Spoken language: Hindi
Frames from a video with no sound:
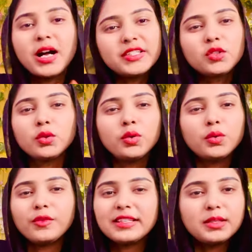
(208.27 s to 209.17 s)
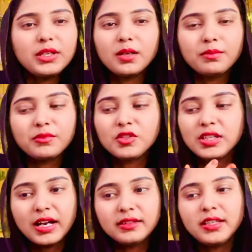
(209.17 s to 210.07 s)
पास्ट तो वैसे भी हम
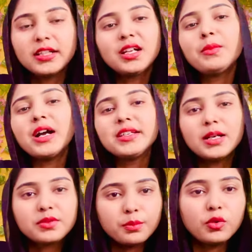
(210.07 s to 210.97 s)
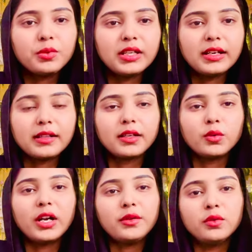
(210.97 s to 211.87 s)
मुझे याद नहीं आता बाकी आप सबको भी नहीं आता
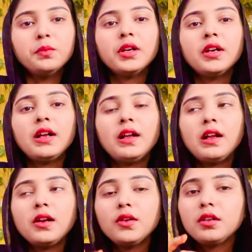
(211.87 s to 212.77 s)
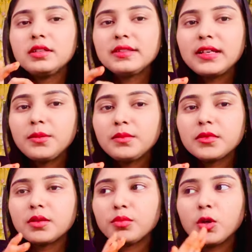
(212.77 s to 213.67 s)
होगा आई होप जैसे
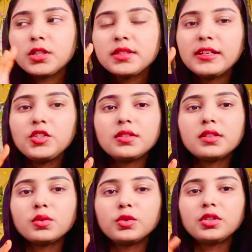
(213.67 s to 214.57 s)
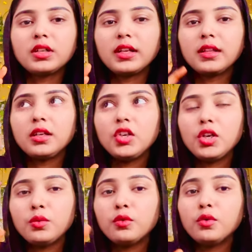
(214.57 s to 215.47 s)
हम बहुत सारी चीज़ें सोचते रहते हैं
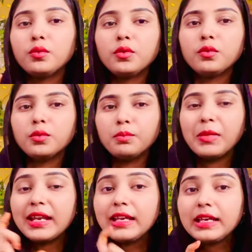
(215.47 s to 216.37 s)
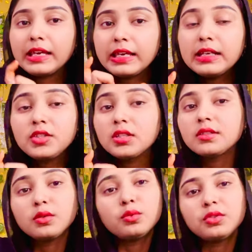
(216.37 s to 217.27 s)
ये वो वो वो मैंने एक
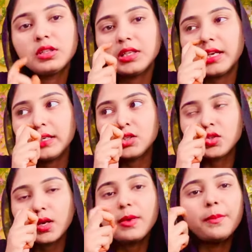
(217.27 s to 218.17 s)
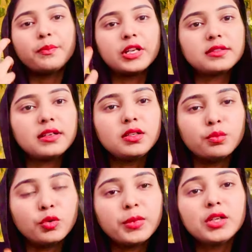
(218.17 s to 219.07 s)
चीज़ ज़रूर सीखी है कि जब आप
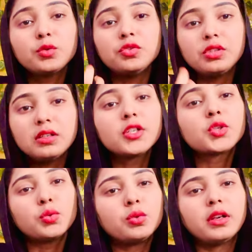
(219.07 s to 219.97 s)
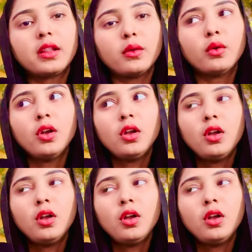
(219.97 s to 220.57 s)
प्रेजेंट मोमेंट को जीना शुरू करते हो